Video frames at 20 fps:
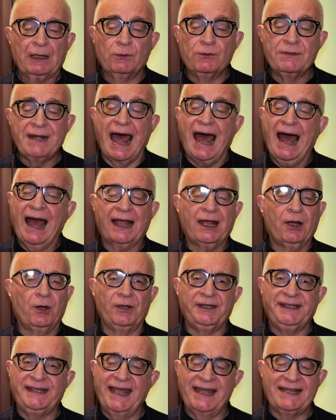una
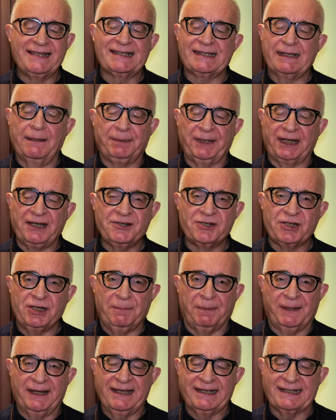accoglienza
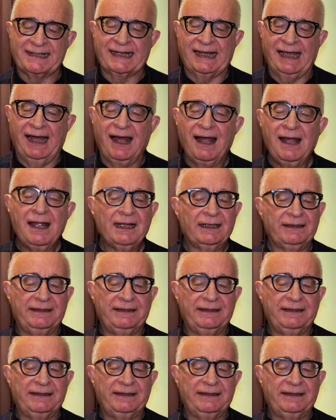principesca,